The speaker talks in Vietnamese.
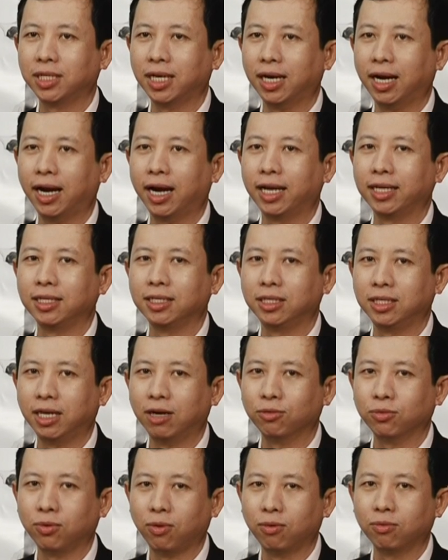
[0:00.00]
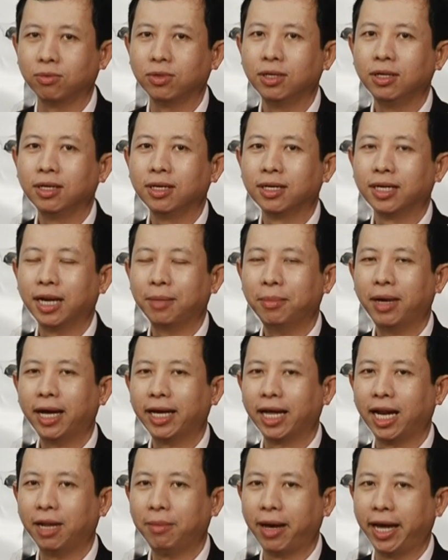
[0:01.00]
Shanghai Jiao Tong năm hai
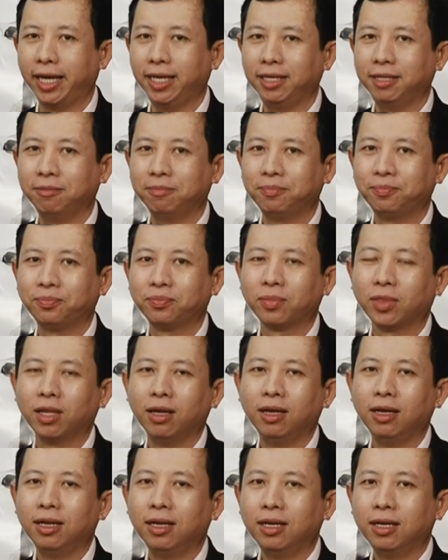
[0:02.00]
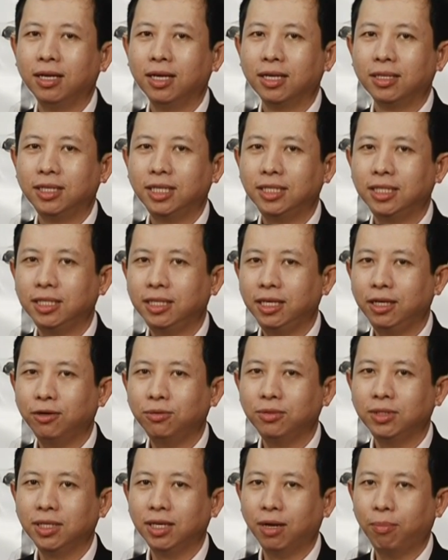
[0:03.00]
nghìn không trăm lẻ bảy. giê xê
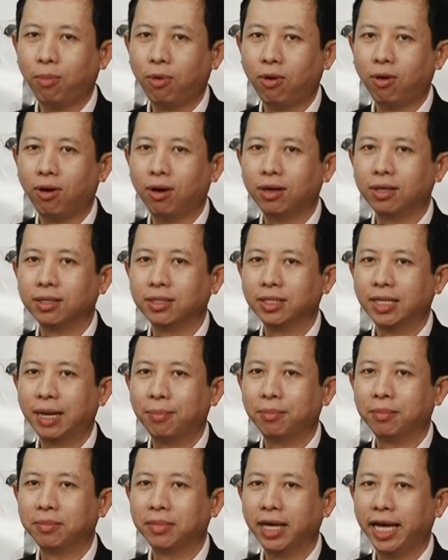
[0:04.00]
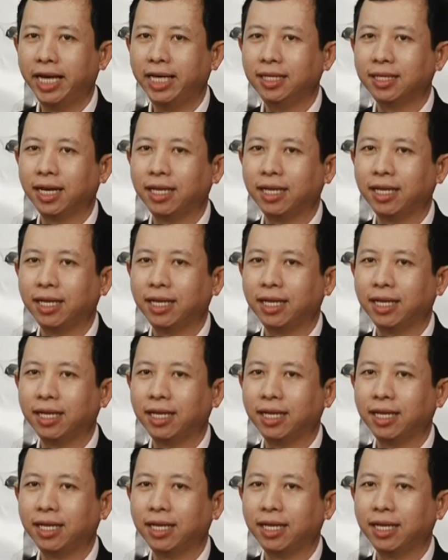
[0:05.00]
u Singapore nằm ngay